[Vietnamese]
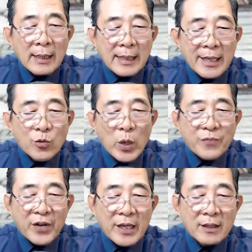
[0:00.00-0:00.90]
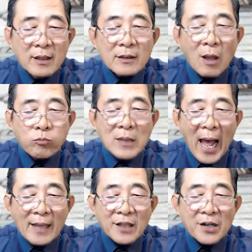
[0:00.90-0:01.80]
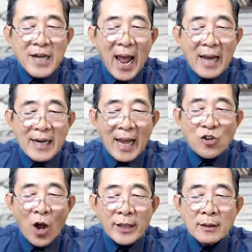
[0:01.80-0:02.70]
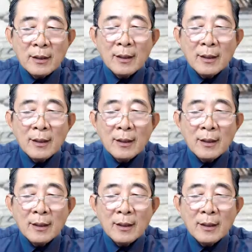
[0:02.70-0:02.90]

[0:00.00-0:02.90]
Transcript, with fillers: Lý Quý Phi thông thả thở ra lại nói,